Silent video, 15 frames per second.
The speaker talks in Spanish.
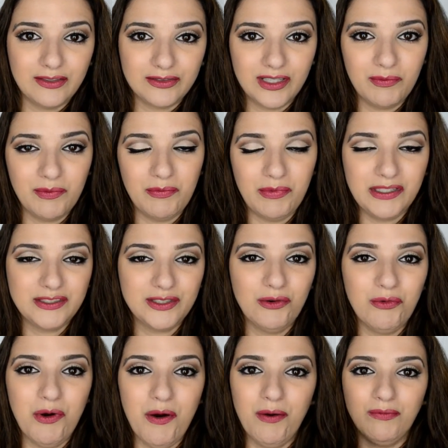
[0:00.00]
O sea, me pareció
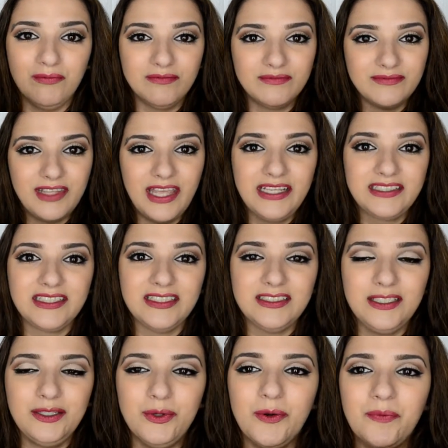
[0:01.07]
como
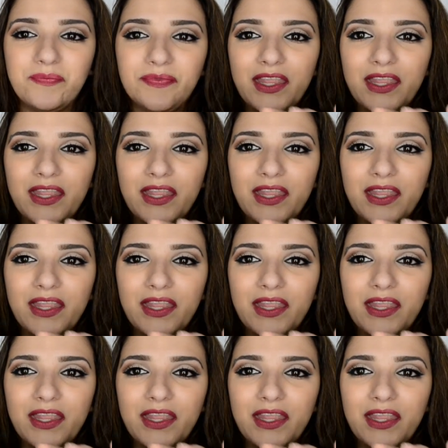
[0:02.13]
excesivo.